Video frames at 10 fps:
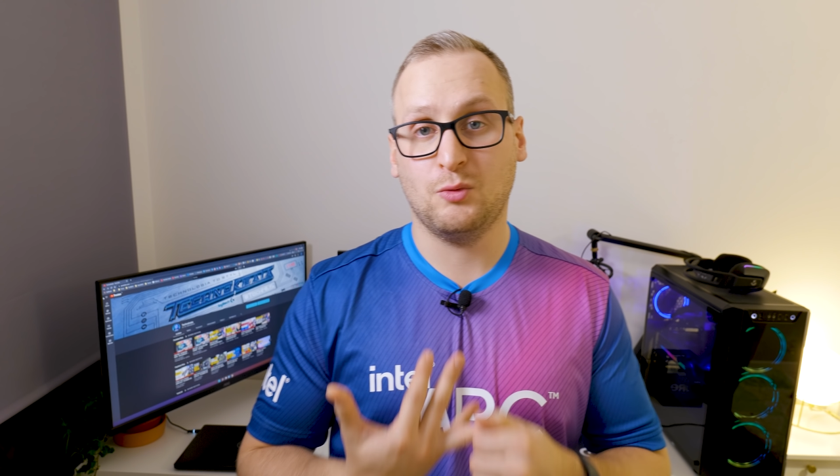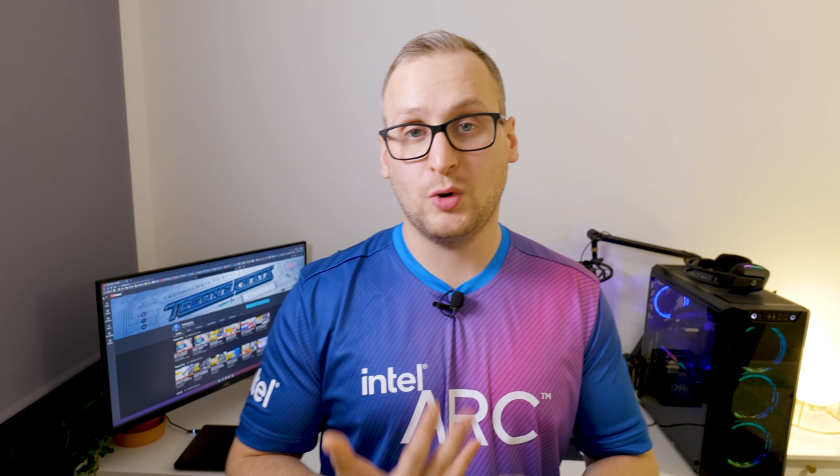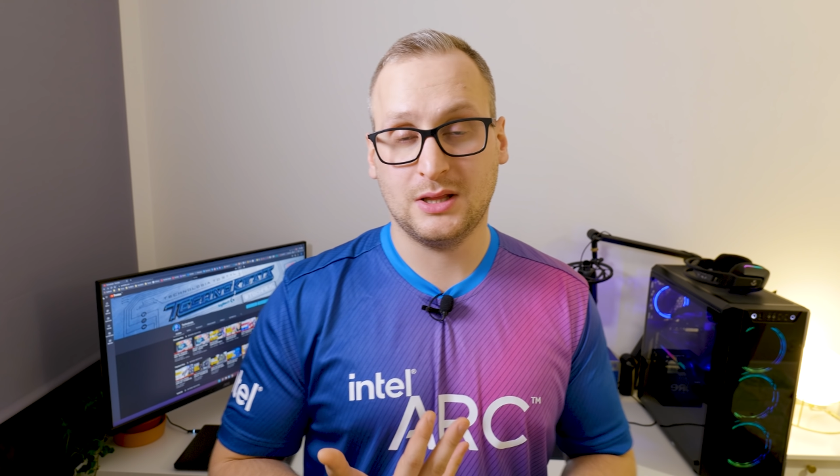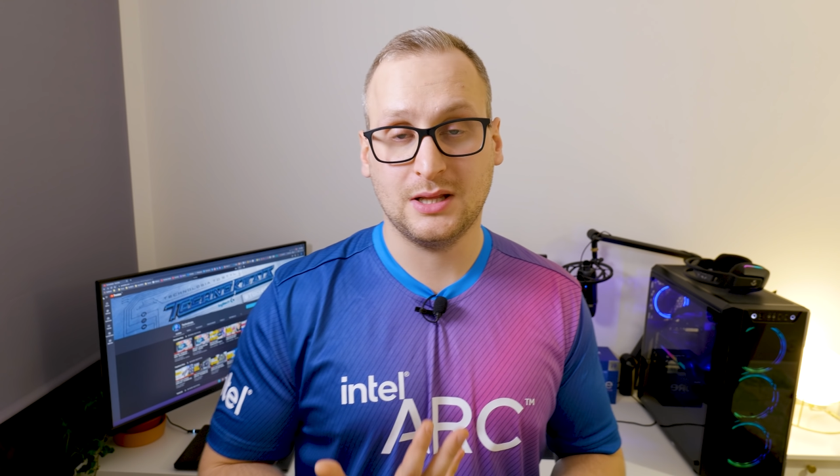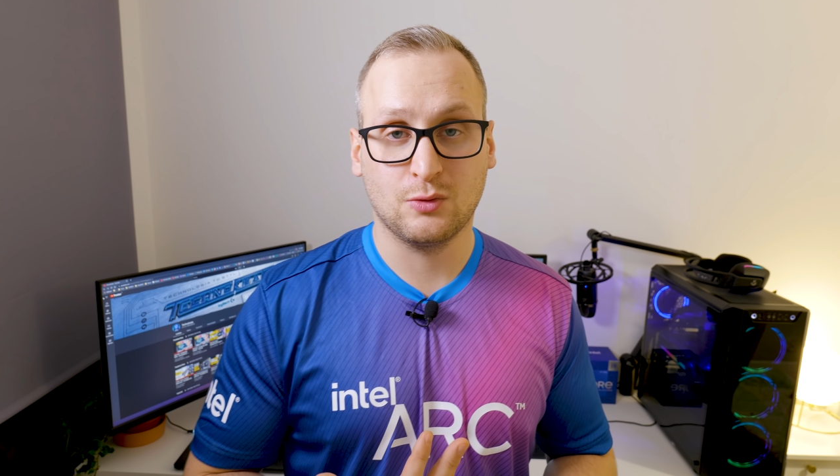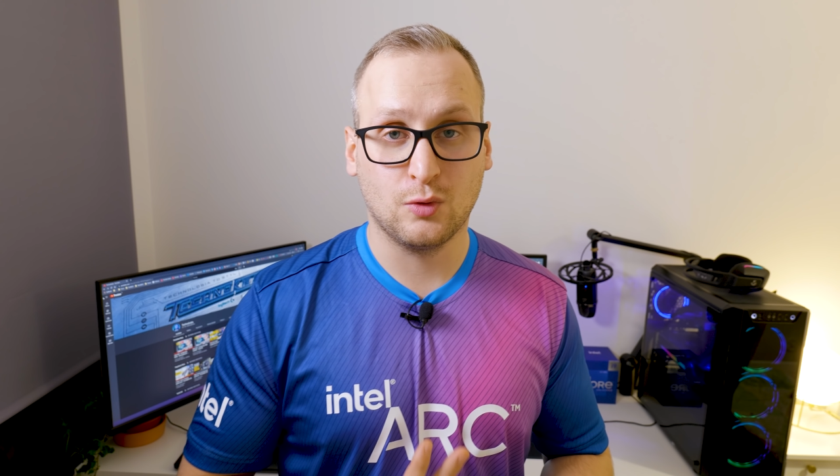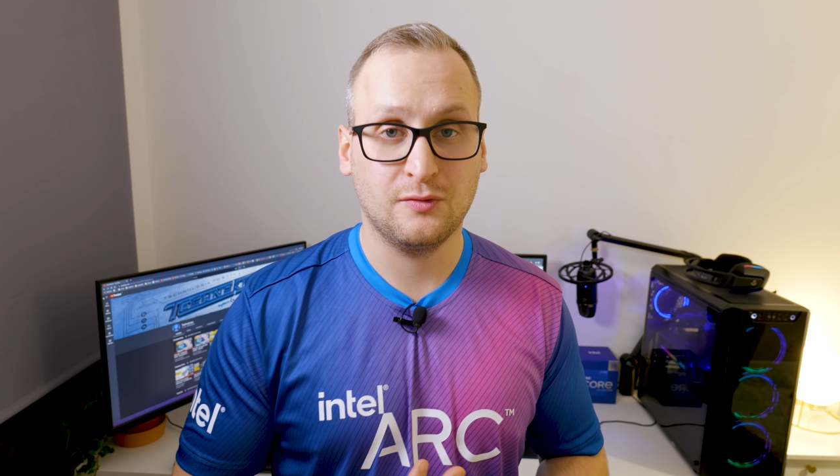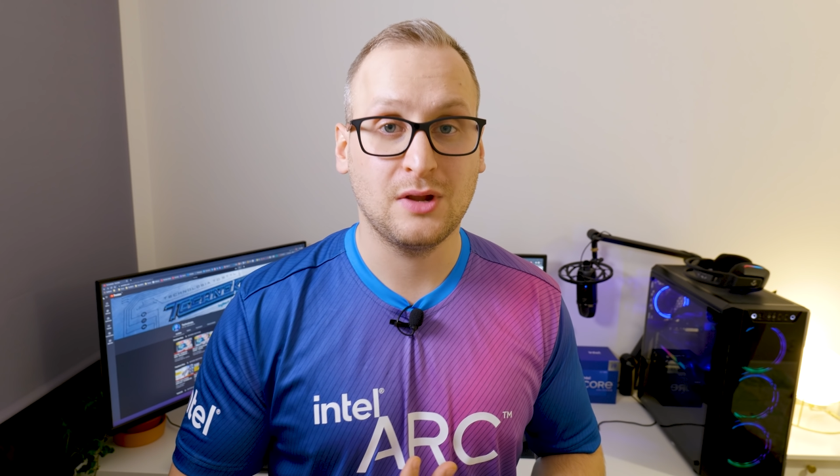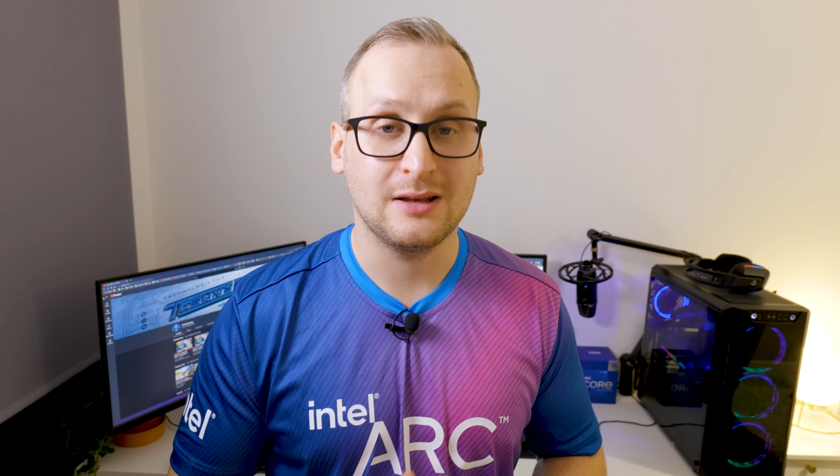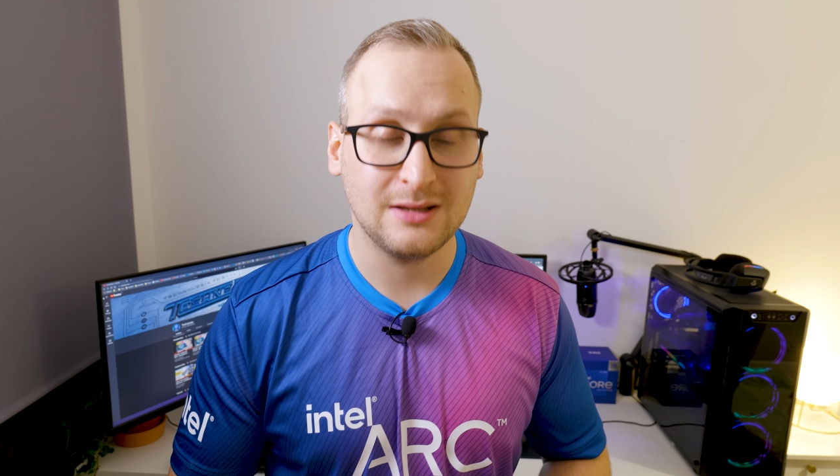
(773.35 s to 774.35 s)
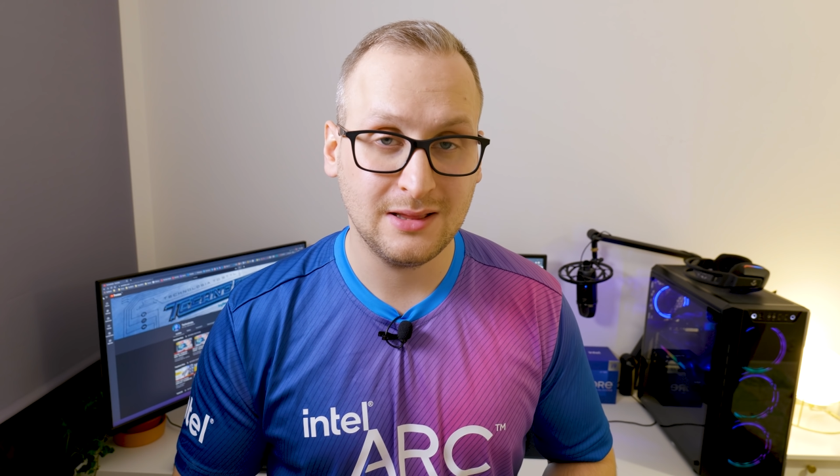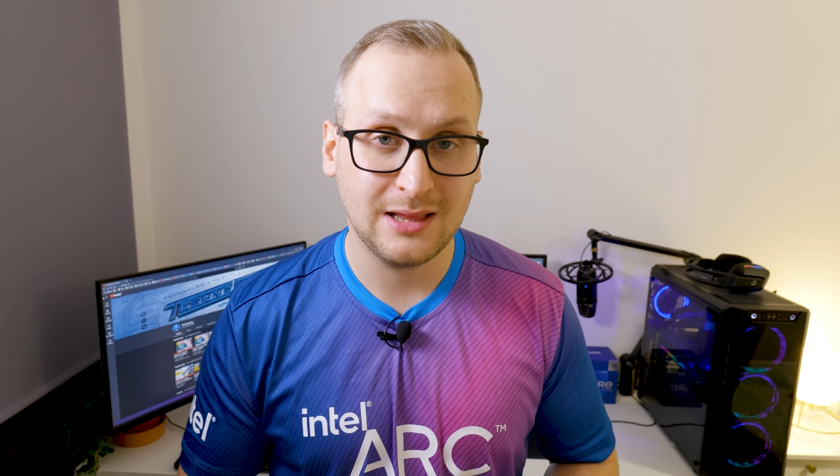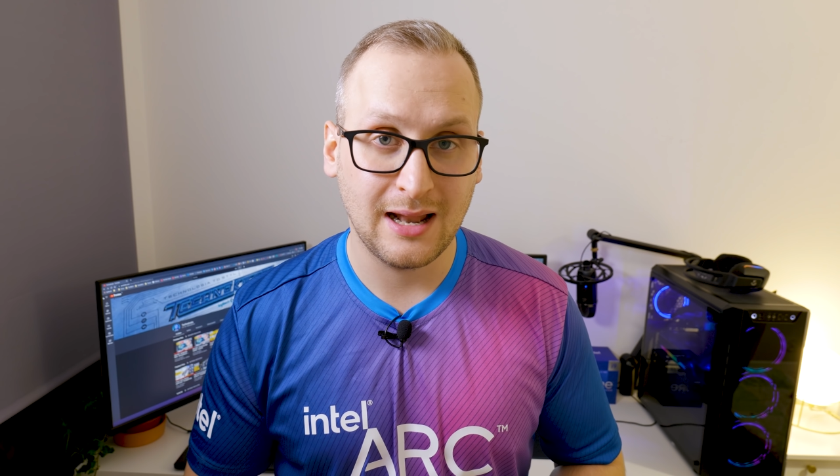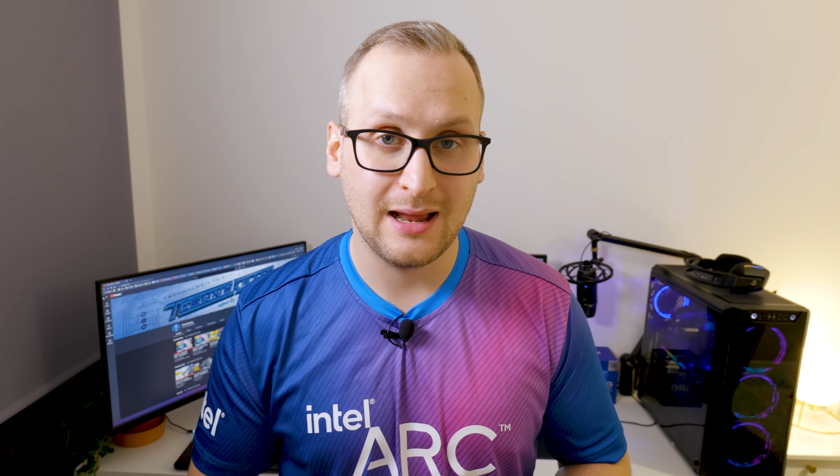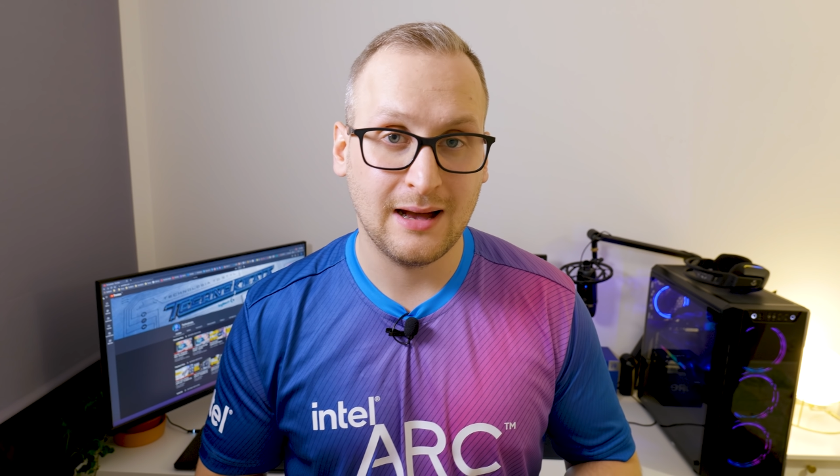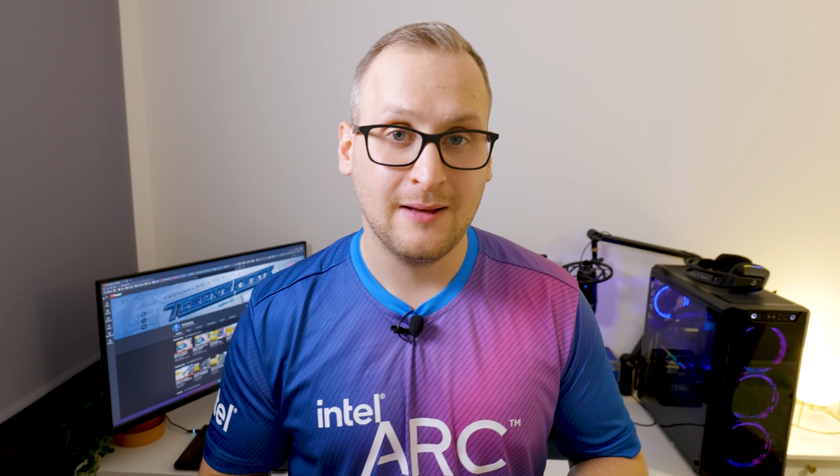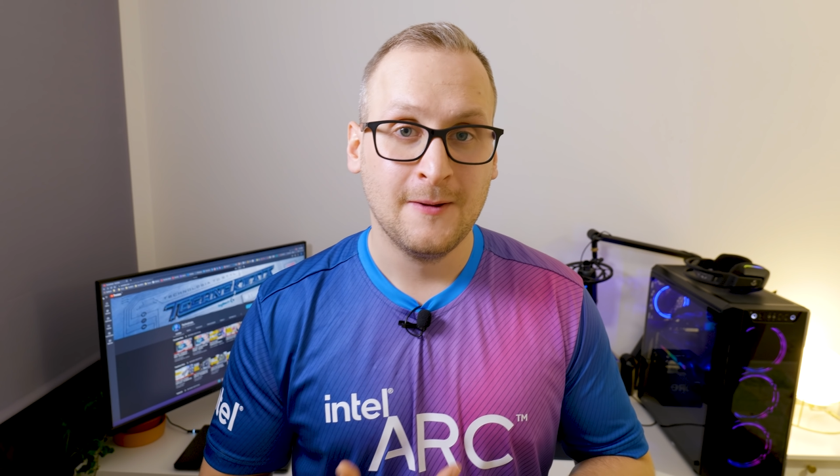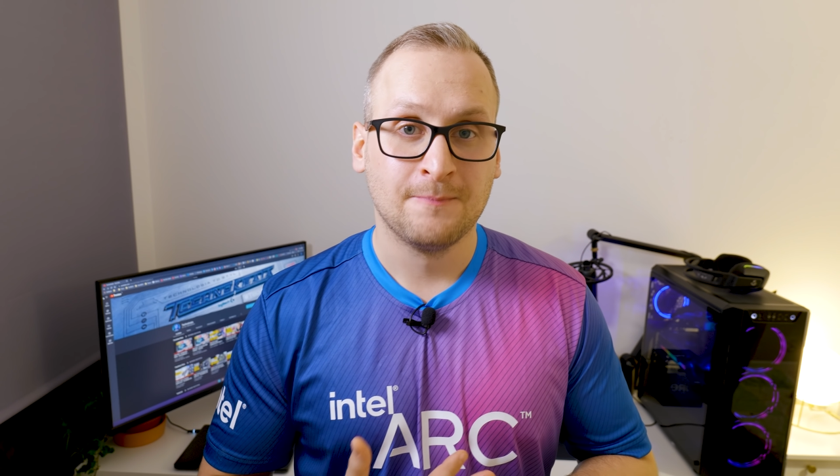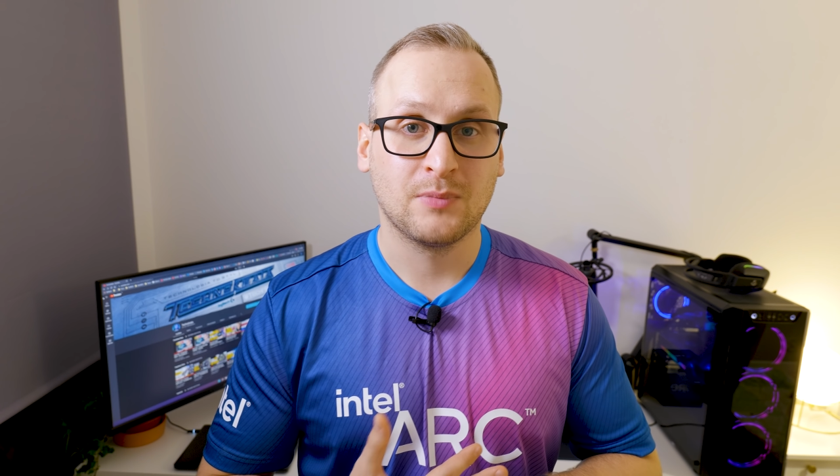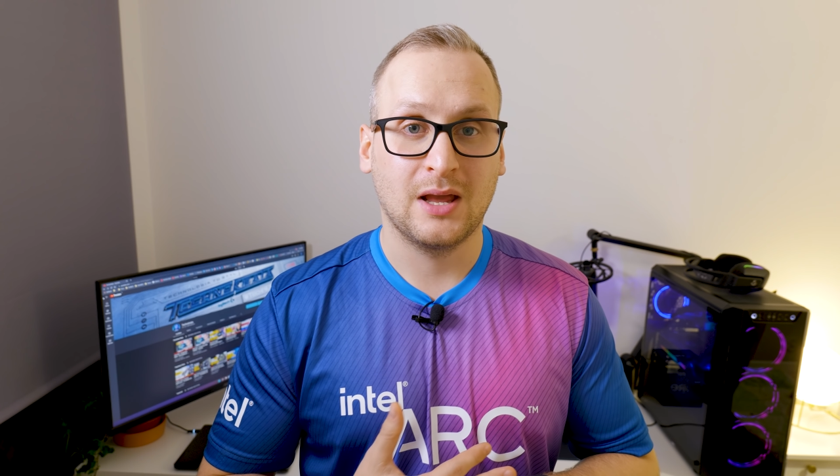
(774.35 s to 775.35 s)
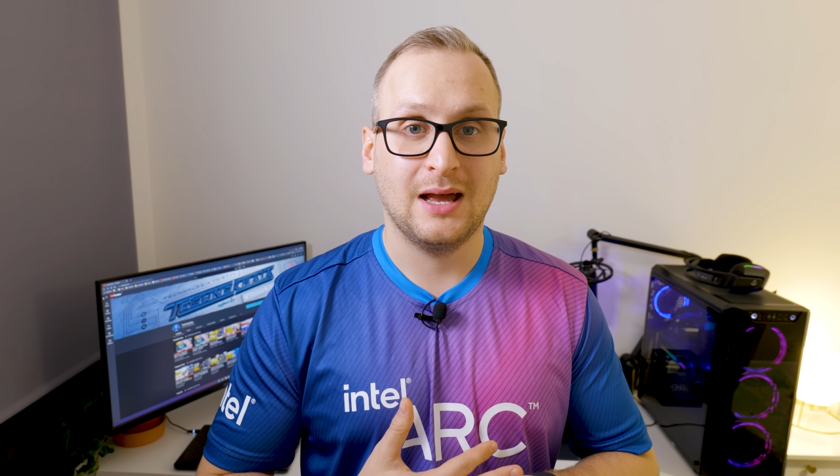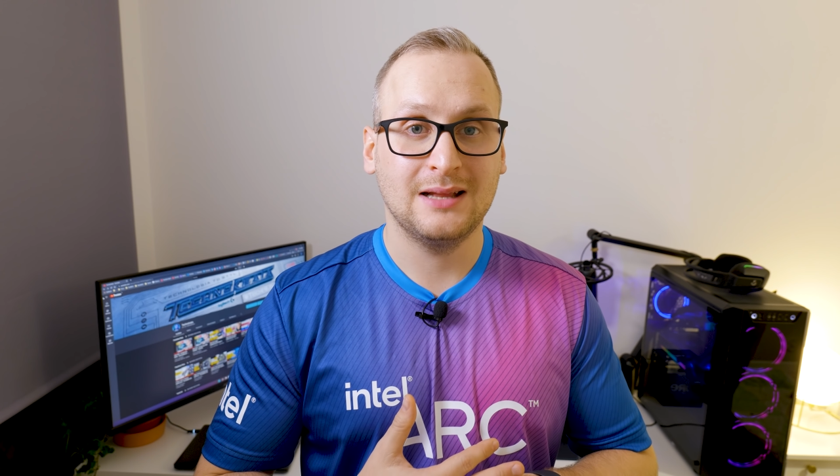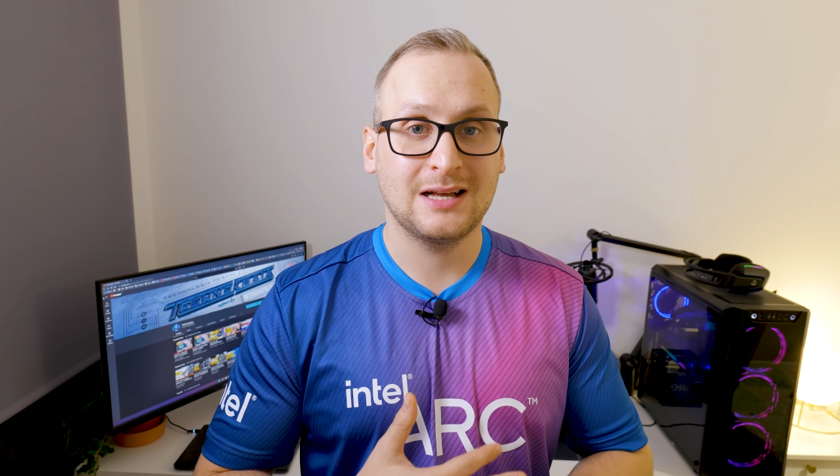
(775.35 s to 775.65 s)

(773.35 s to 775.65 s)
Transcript: były te główne Intela e,